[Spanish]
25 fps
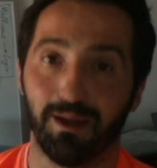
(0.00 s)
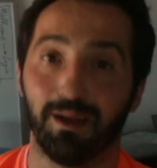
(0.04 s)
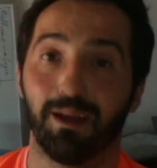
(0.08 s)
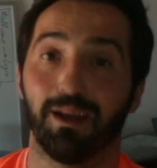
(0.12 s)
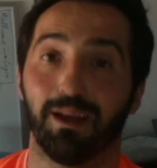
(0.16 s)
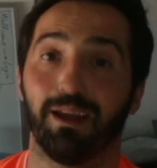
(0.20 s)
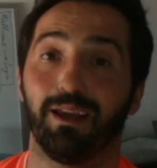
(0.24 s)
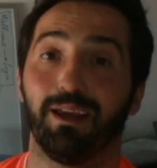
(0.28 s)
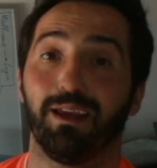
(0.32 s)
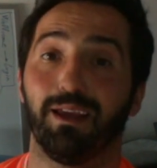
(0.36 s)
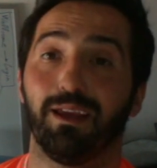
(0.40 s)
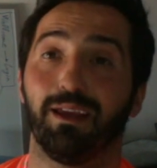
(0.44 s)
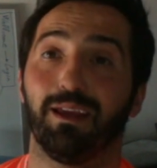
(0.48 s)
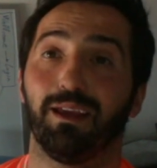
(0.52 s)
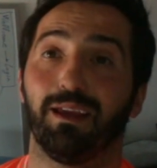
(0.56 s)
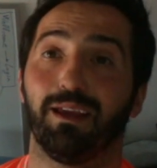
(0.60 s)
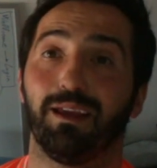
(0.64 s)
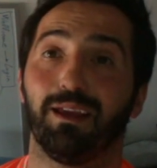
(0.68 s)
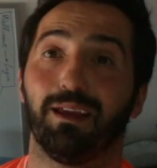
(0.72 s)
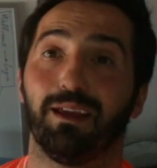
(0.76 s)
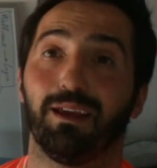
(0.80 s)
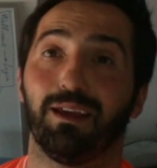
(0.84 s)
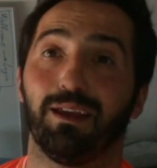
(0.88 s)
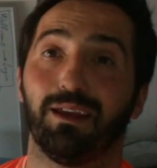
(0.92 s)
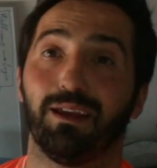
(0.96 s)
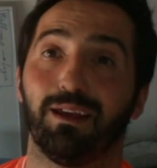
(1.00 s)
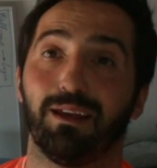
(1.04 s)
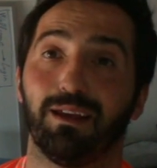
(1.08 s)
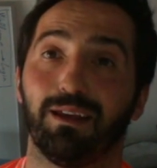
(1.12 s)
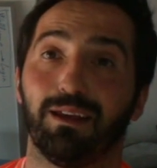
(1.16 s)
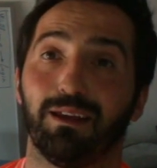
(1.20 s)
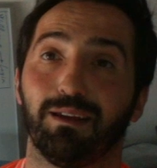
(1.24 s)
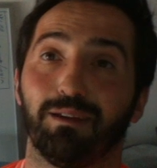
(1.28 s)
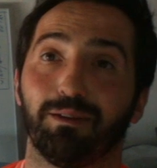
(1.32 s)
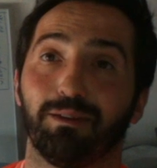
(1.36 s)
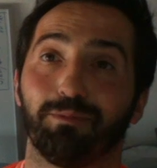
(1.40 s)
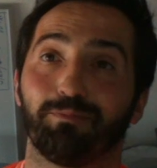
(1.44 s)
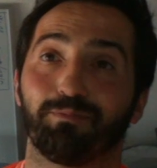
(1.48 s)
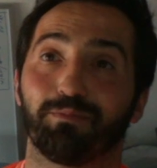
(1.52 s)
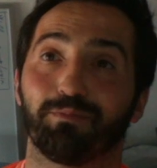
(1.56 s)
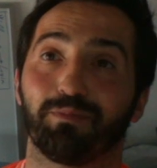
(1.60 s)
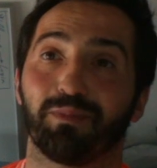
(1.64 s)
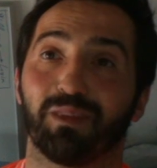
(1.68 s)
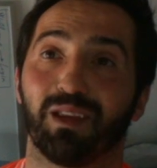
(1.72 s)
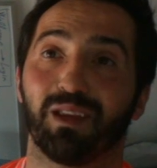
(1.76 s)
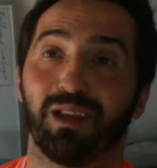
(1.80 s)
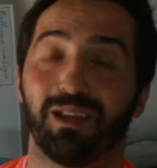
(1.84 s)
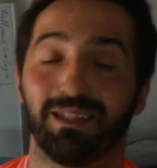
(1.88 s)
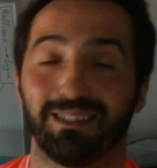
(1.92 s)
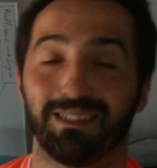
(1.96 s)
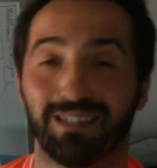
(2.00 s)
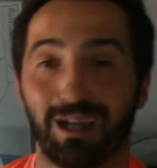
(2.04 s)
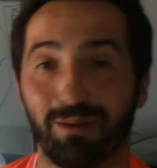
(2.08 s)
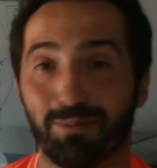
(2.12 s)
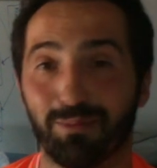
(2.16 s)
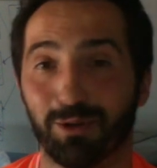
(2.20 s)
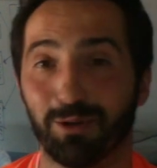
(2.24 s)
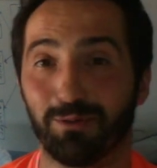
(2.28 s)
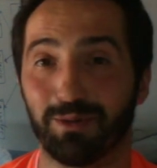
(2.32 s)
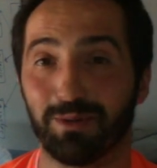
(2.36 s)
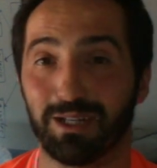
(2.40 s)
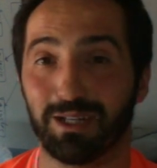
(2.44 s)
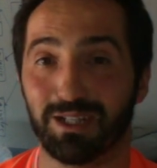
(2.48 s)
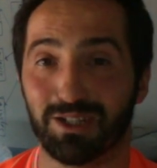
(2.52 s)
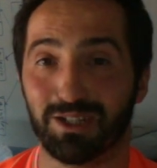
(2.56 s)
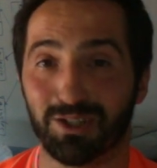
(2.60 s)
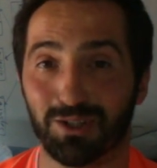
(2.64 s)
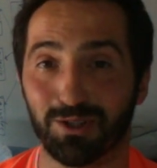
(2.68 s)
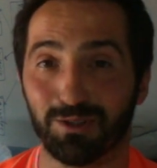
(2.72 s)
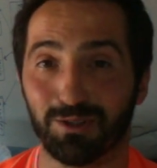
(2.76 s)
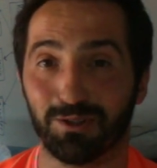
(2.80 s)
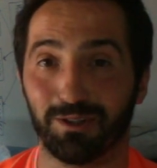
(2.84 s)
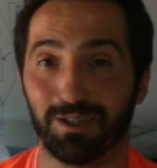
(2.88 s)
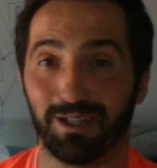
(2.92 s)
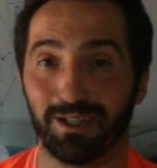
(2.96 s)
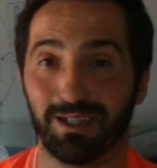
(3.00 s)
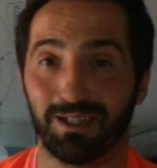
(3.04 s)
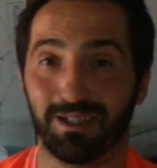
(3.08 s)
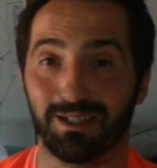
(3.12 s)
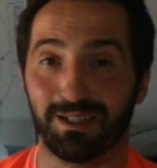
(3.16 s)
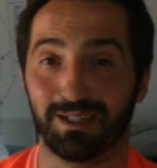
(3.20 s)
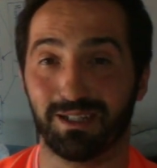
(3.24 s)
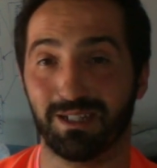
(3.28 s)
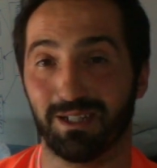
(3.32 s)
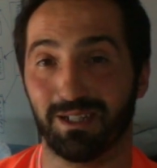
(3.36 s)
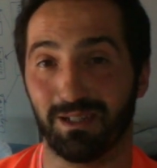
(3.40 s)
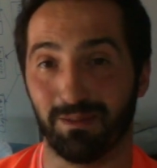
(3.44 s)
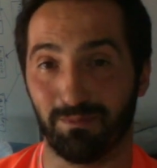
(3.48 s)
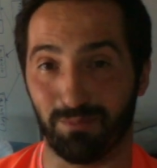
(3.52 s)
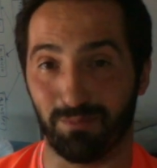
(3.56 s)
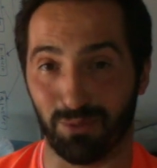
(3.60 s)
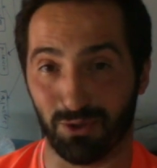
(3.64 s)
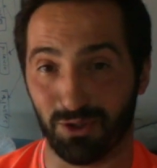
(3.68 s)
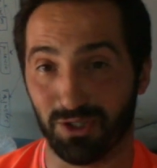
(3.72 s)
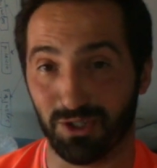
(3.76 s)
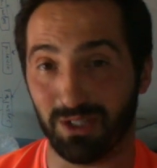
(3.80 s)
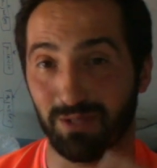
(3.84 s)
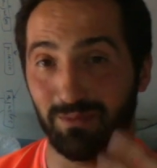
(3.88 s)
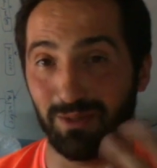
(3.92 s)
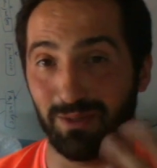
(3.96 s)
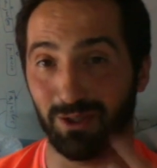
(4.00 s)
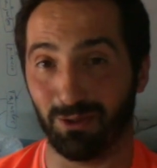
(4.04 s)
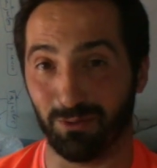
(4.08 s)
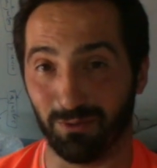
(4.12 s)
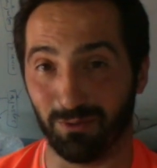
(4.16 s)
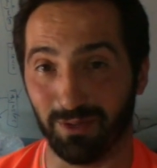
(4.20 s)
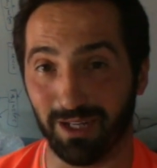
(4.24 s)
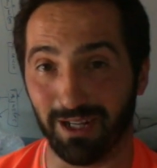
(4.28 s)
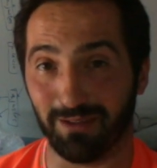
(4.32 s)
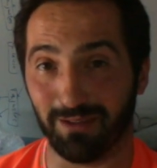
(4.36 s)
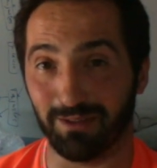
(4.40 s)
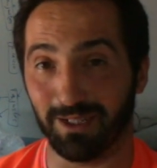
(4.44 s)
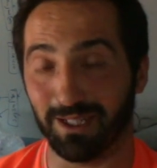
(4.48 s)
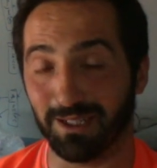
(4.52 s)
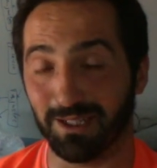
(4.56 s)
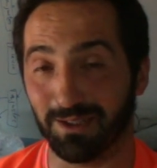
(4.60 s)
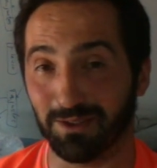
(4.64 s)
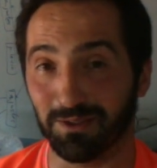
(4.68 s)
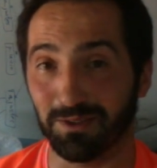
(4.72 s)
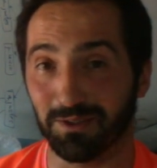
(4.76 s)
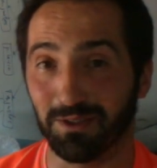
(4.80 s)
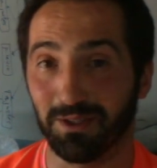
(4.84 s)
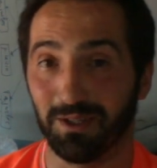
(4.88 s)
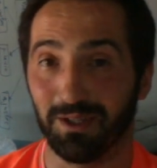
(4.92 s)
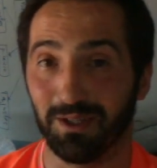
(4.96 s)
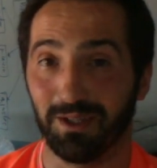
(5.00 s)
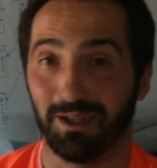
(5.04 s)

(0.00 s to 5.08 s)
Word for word: Y, ya aprovecho y si, por si me estuviera viendo,